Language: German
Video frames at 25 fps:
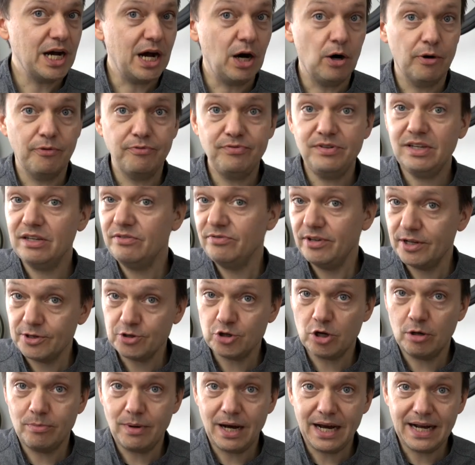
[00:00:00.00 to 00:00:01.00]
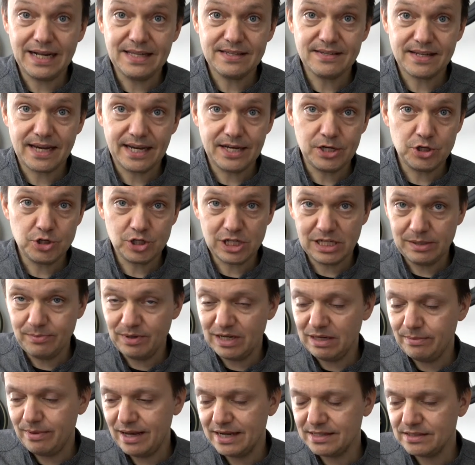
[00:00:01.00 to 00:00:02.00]
auch 44,1 einstellen
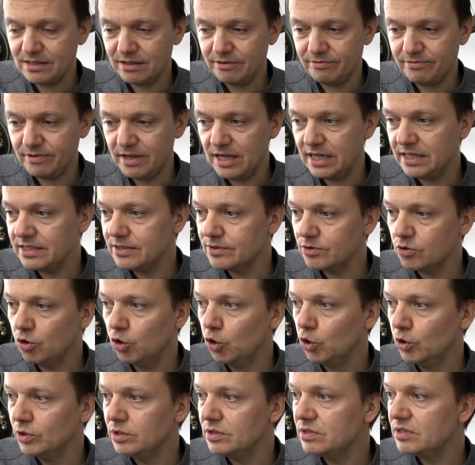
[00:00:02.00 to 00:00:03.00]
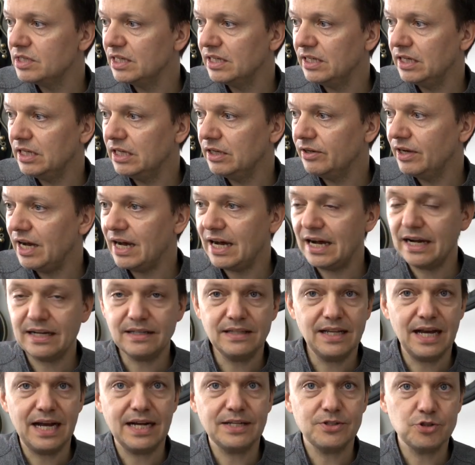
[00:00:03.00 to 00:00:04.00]
mit dem XFX und äh,
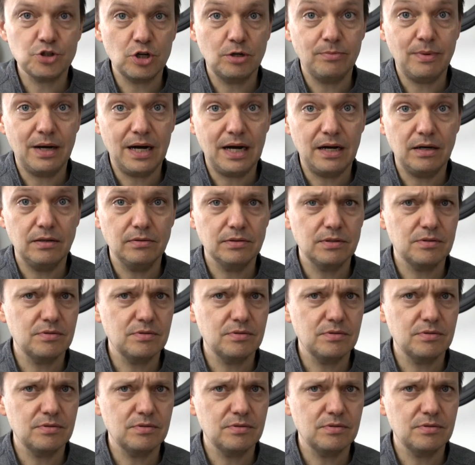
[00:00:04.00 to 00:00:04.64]
88,2